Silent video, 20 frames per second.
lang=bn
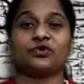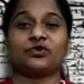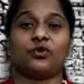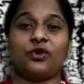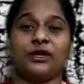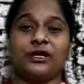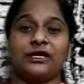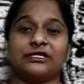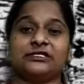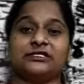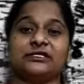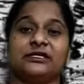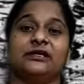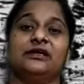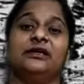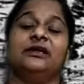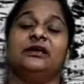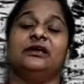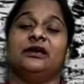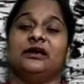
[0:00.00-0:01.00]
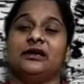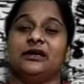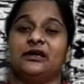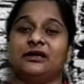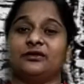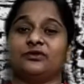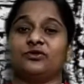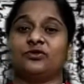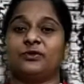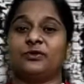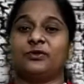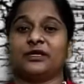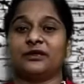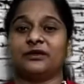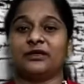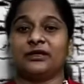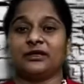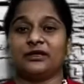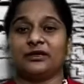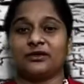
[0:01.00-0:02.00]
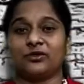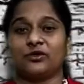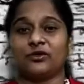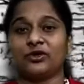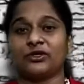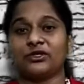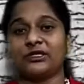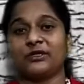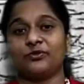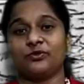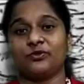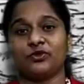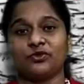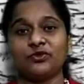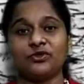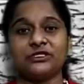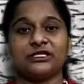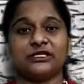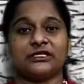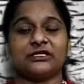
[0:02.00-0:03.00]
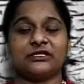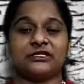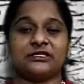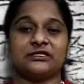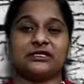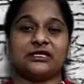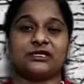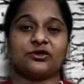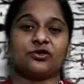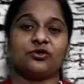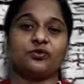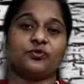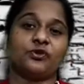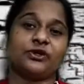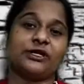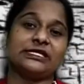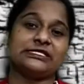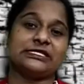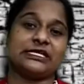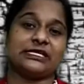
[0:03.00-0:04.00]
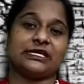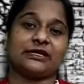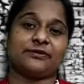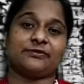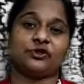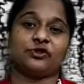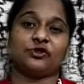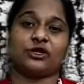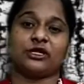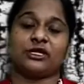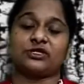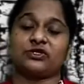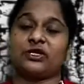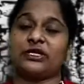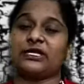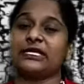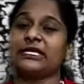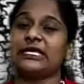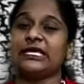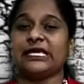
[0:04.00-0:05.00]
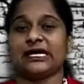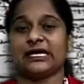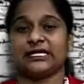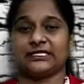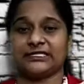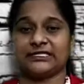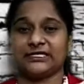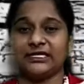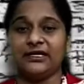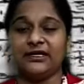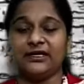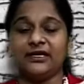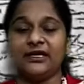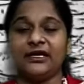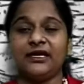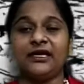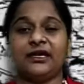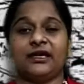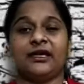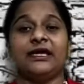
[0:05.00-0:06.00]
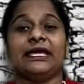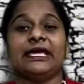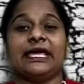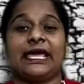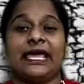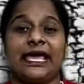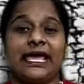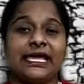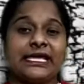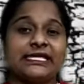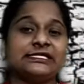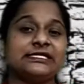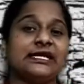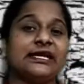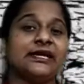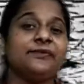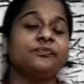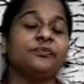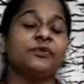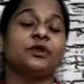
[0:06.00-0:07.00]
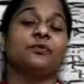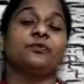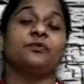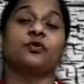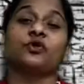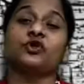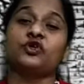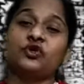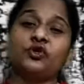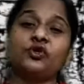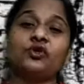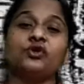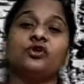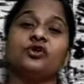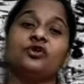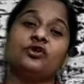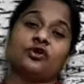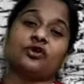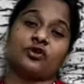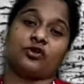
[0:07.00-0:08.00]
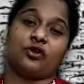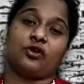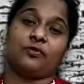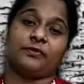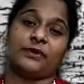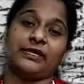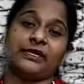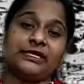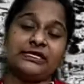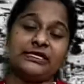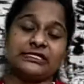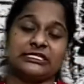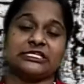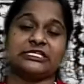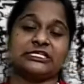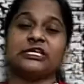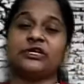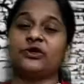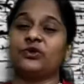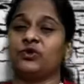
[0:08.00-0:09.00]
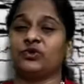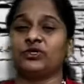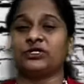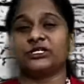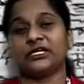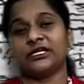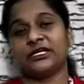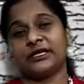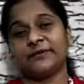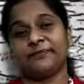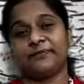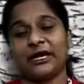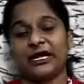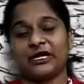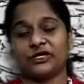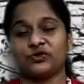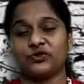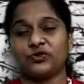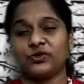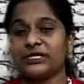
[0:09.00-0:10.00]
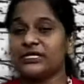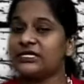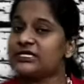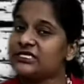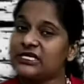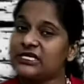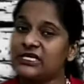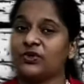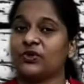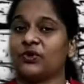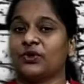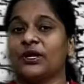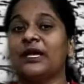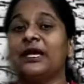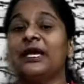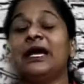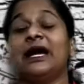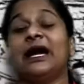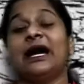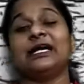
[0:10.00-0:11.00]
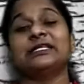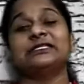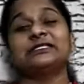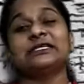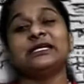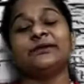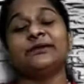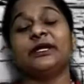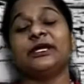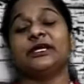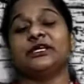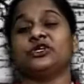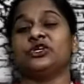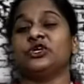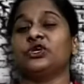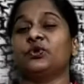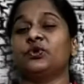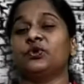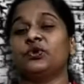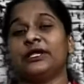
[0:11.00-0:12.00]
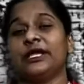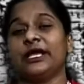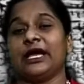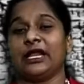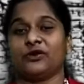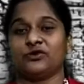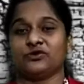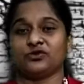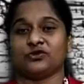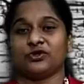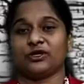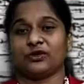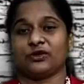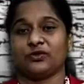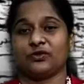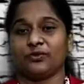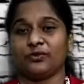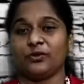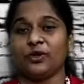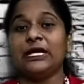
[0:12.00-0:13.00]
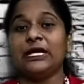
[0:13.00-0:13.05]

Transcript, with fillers: স্কোয়ার যে তোমার গর্তের মতো সেটা ডিজাইন করে যেটার ভিতরে আসলে কি আছে হ্যাঁ এই যে প্রসঙ্গক্রমে যে শিক্ষণ সেটাই প্রাসঙ্গিক শিক্ষণ আজকে আমরা এই শিক্ষণ নিয়ে আলোচনা করব